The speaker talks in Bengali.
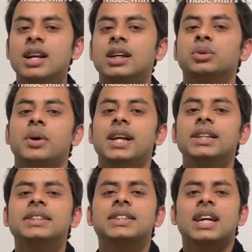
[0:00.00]
তো
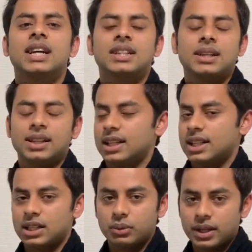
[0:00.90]
এই চারটা
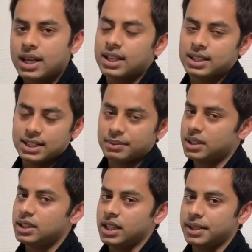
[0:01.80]
ক্যাটাগরি আর কি আমি
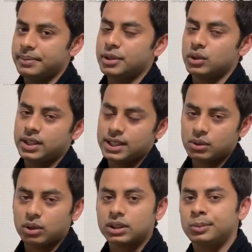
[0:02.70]
এই বিষয় নিয়ে
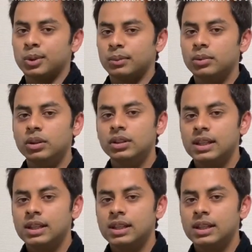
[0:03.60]
কথা বলবো